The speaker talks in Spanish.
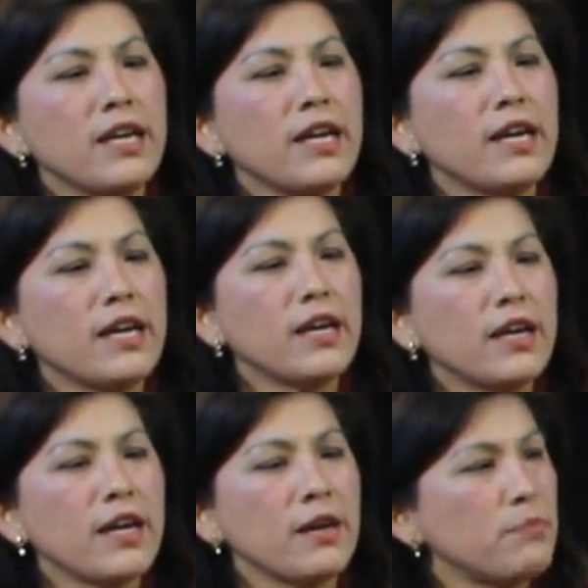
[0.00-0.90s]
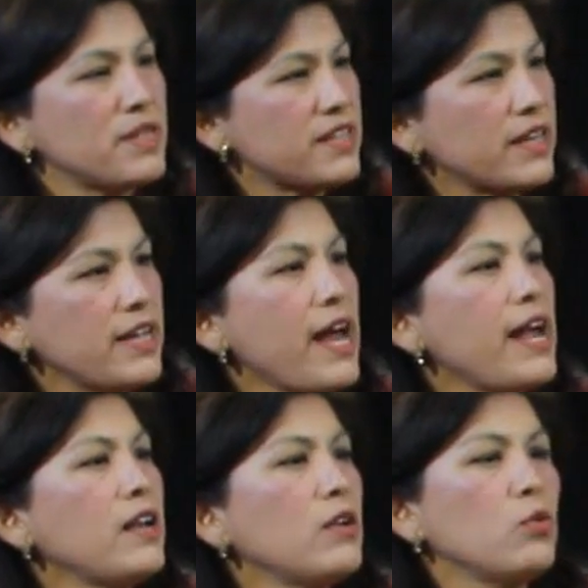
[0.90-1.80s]
eh,
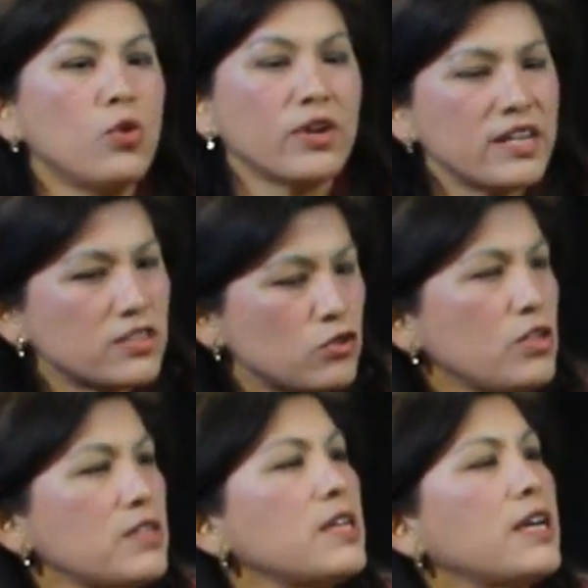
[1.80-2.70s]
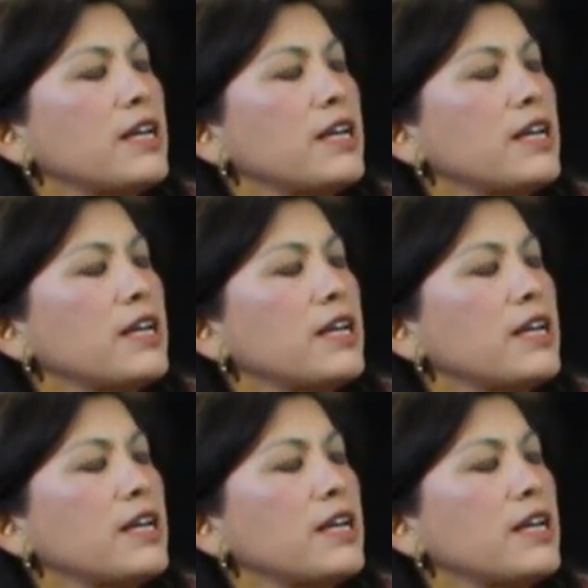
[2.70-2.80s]
empresarial u organizaciones en